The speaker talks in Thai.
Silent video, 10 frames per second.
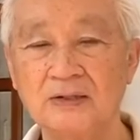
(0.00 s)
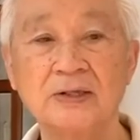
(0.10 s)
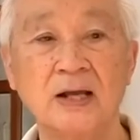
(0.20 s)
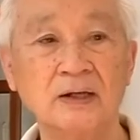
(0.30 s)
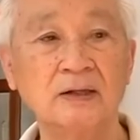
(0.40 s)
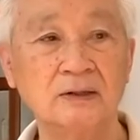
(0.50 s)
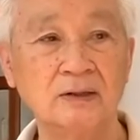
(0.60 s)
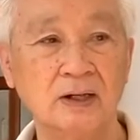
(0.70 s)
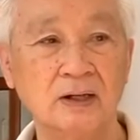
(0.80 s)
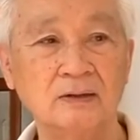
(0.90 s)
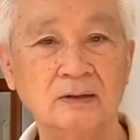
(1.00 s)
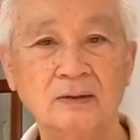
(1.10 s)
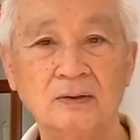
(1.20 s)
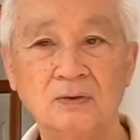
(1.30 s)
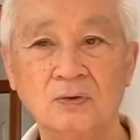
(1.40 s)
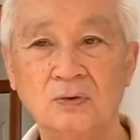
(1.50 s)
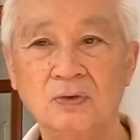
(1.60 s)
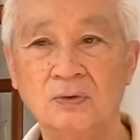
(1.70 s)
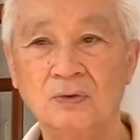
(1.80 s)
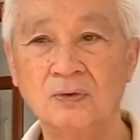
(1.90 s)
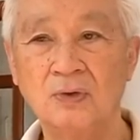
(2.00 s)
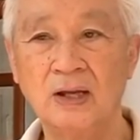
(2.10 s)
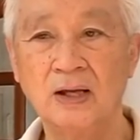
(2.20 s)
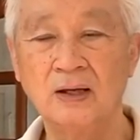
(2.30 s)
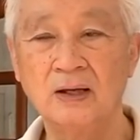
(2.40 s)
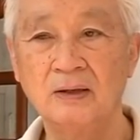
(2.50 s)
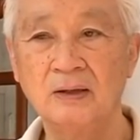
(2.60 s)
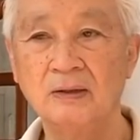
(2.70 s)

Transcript: ศึกษานิดหนึ่งนะฮะคงต้องดูแลให้